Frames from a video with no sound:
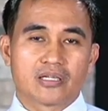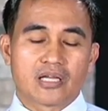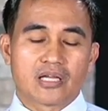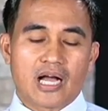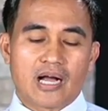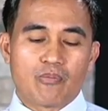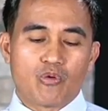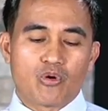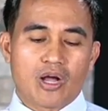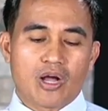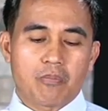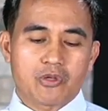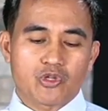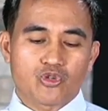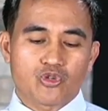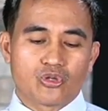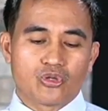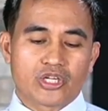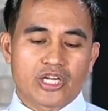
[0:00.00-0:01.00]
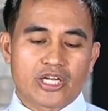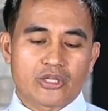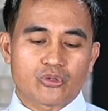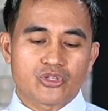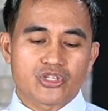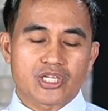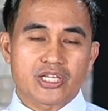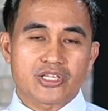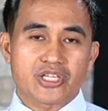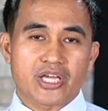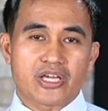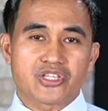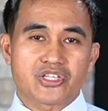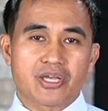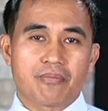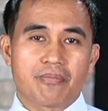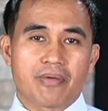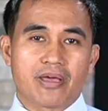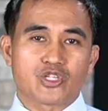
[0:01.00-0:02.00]
amo nga pasudlo naton sila sa
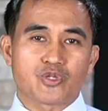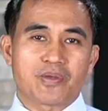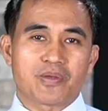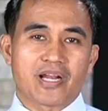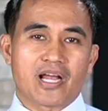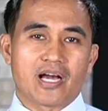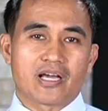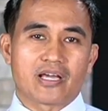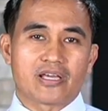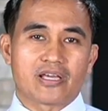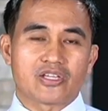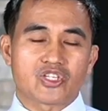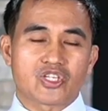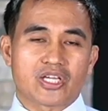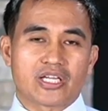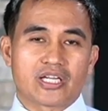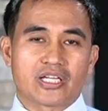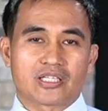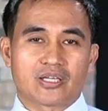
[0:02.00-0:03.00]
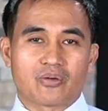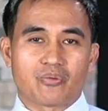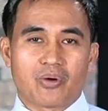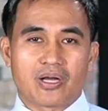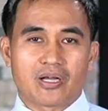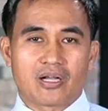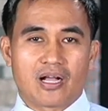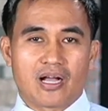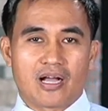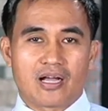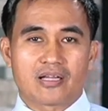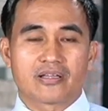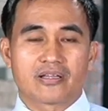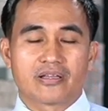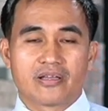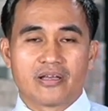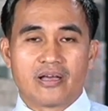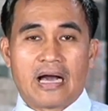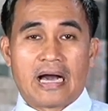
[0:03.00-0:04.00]
ACMS pinaagi sa ginatawag nga
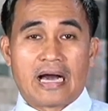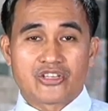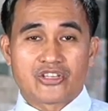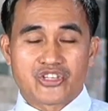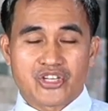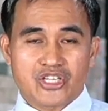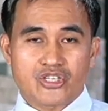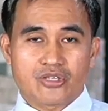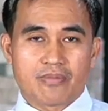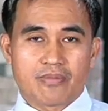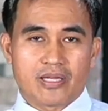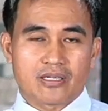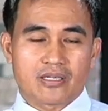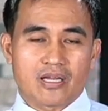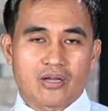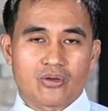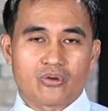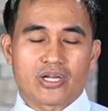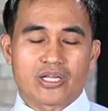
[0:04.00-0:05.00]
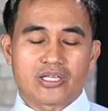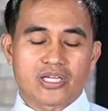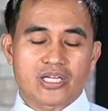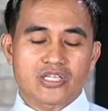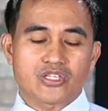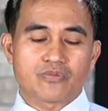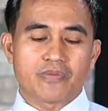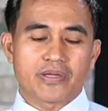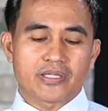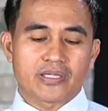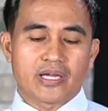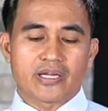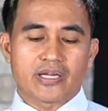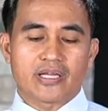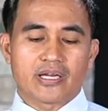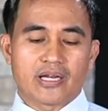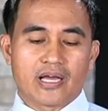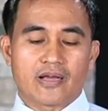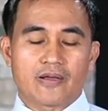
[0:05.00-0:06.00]
adjustment kag kun adjustment
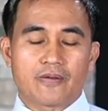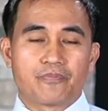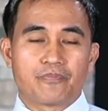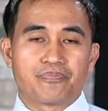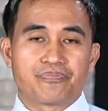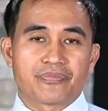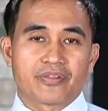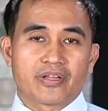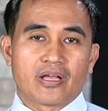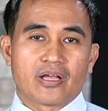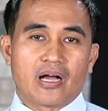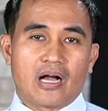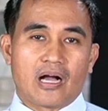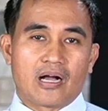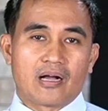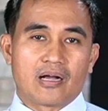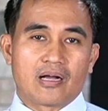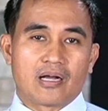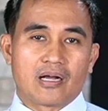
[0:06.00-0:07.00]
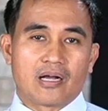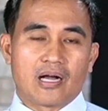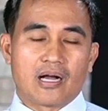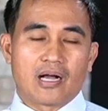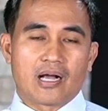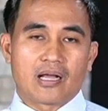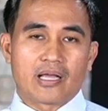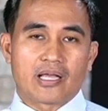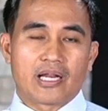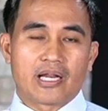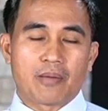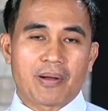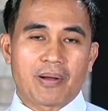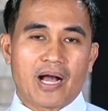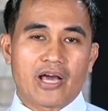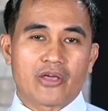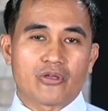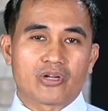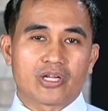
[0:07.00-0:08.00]
ganina ang uh,
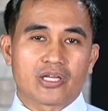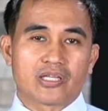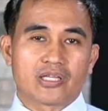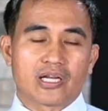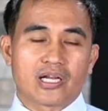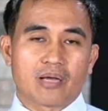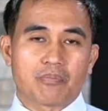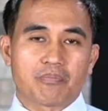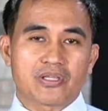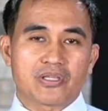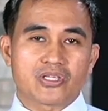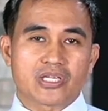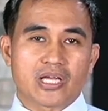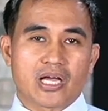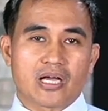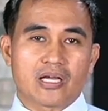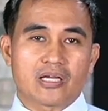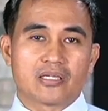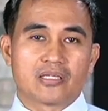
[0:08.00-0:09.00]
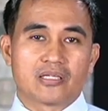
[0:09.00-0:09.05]
ginapangayon na nga pizza